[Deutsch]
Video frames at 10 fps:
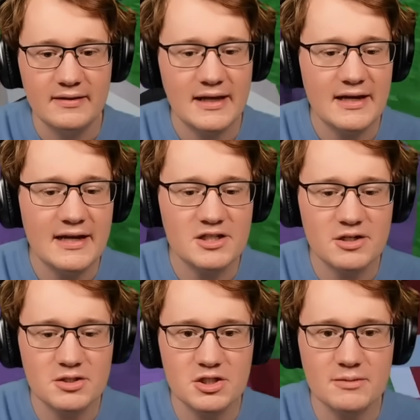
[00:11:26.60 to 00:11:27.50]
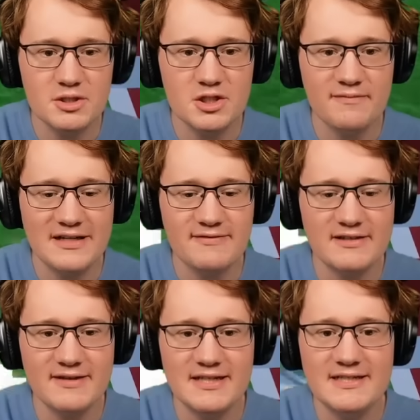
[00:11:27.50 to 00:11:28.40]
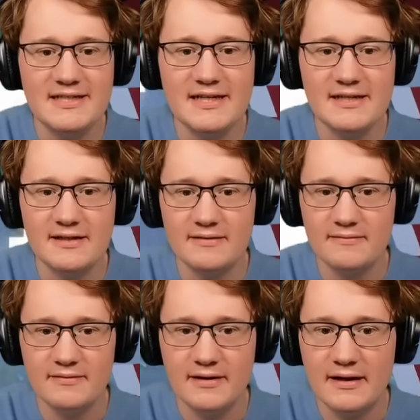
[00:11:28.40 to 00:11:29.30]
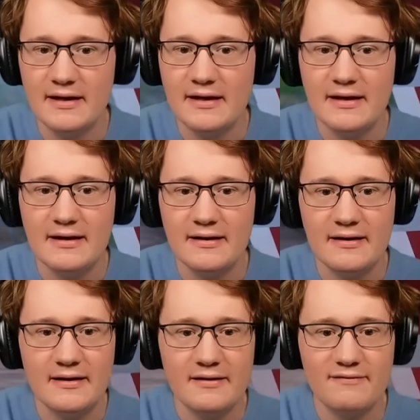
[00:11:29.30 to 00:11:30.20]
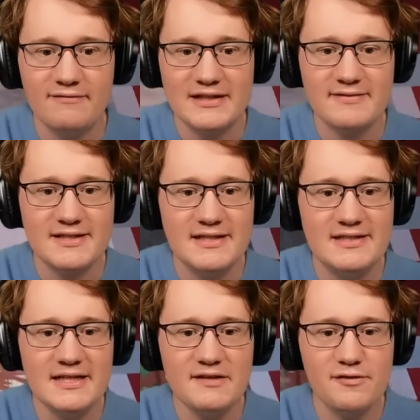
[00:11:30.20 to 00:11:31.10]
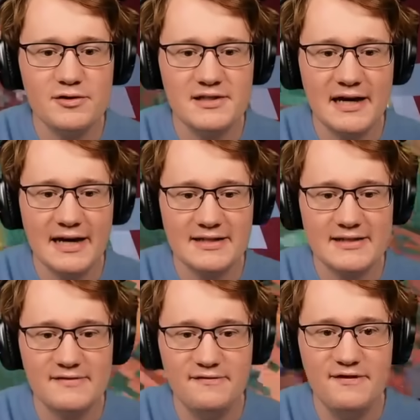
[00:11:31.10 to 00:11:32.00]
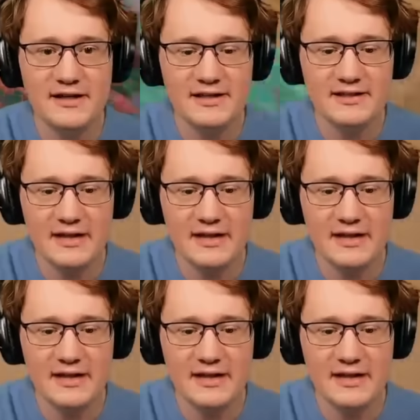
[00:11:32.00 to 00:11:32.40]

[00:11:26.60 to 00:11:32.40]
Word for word: Nein, nein, nein, stopp, stopp, stopp, stopp. Warte, warte, warte. Die Idee. Zwei Jahre Die-Ride-Kopf. Warte, warte, die Idee, die Fuchsel da hat, ist ich wirklich.